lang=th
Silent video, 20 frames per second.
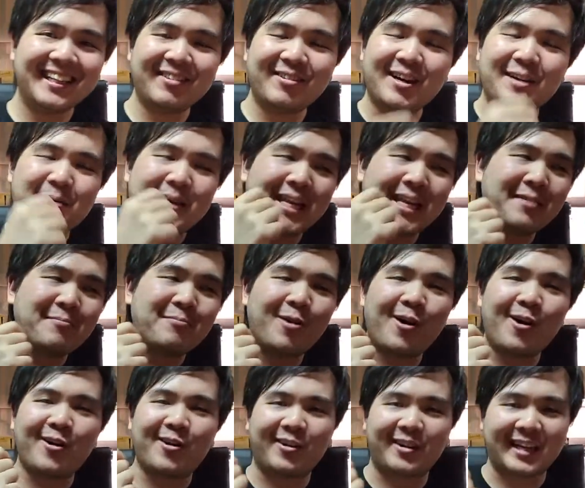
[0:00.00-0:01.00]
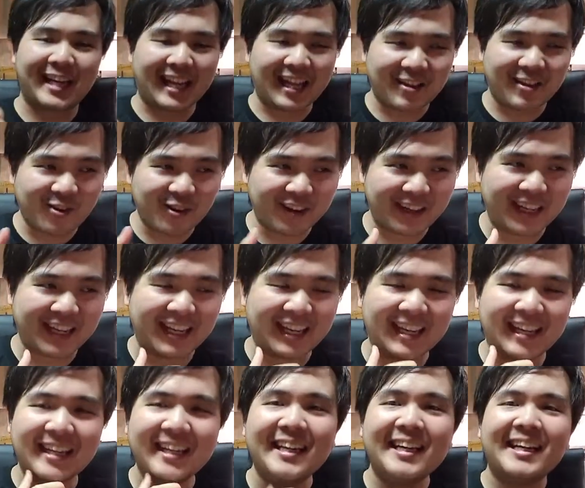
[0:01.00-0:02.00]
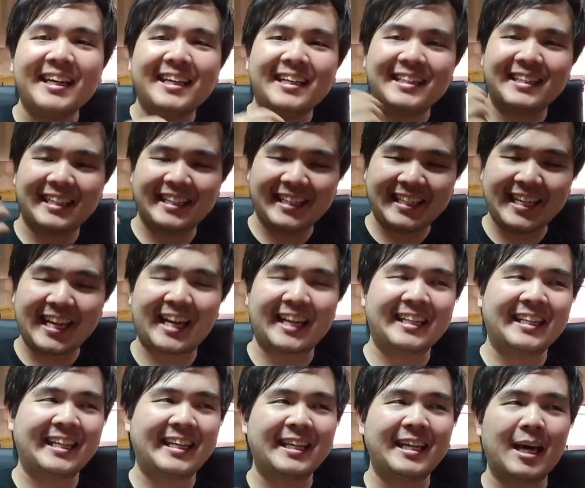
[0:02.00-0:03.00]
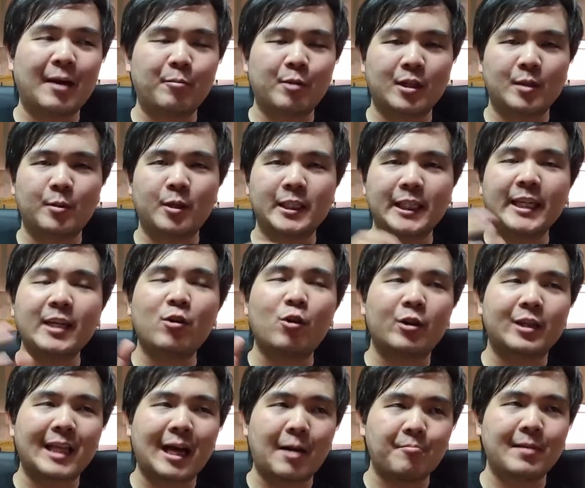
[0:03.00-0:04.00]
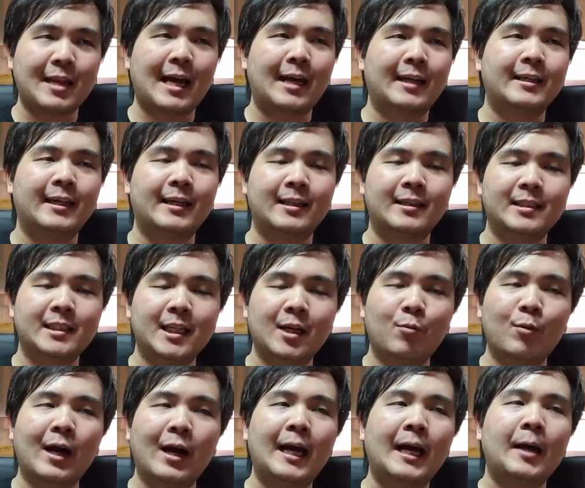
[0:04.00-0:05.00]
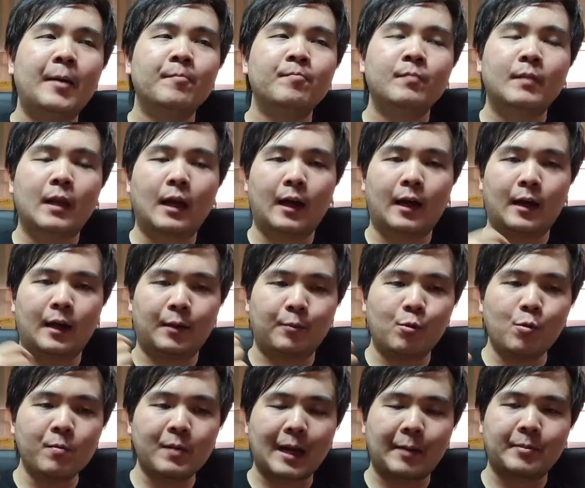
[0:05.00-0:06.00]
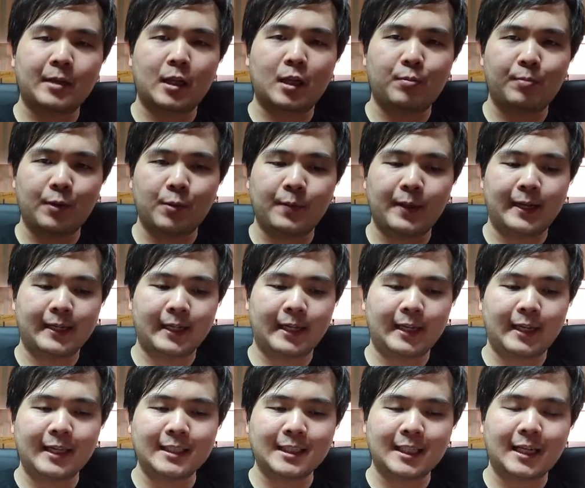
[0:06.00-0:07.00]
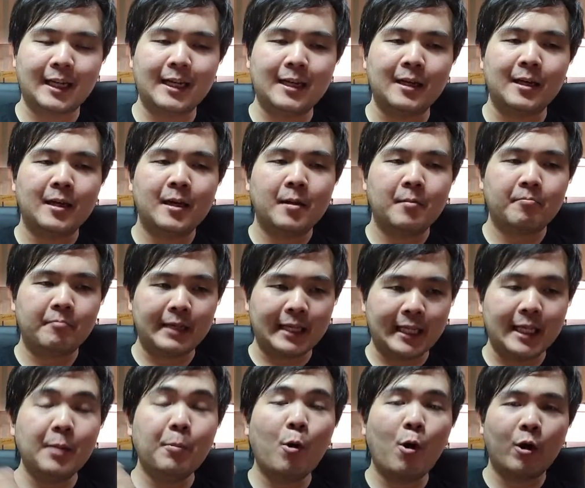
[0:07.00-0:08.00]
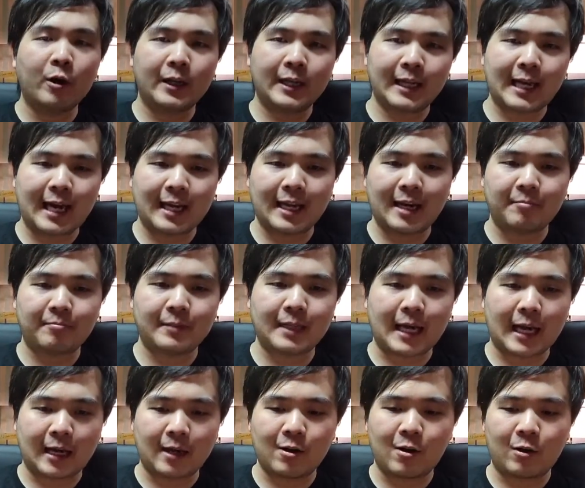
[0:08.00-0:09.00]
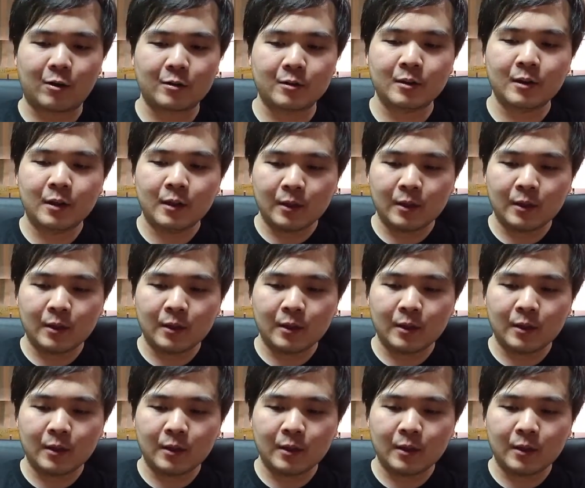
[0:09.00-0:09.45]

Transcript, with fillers: เรียกว่าเป็นท่านพ่อของหลายๆคนนะฮะในที่แห่งนี้นะครับโดยเฉพาะยิ่งคนทำหนังเนี่ยเชื่อว่าพุ่มกับอย่างสปิลเบิร์กเนี่ยน่าจะได้มีอิทธิพลในการทำหนังของ